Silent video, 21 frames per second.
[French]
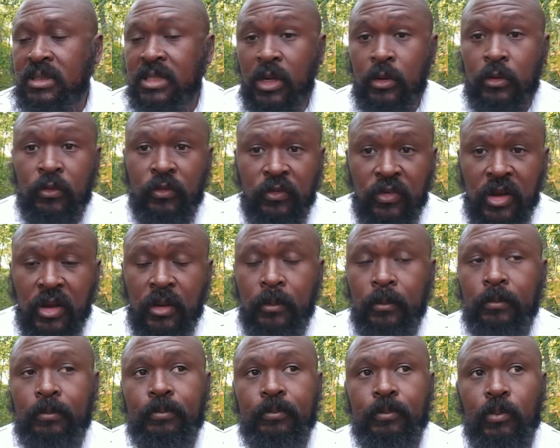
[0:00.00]
une
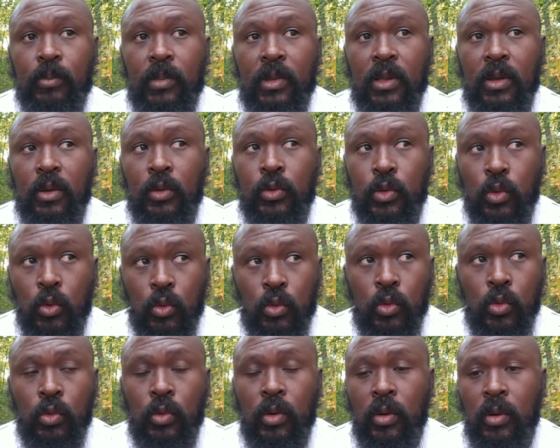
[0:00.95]
ferme au
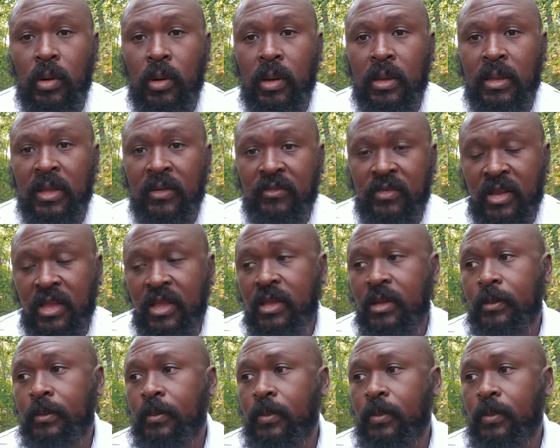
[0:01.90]
Togo, en Afrique,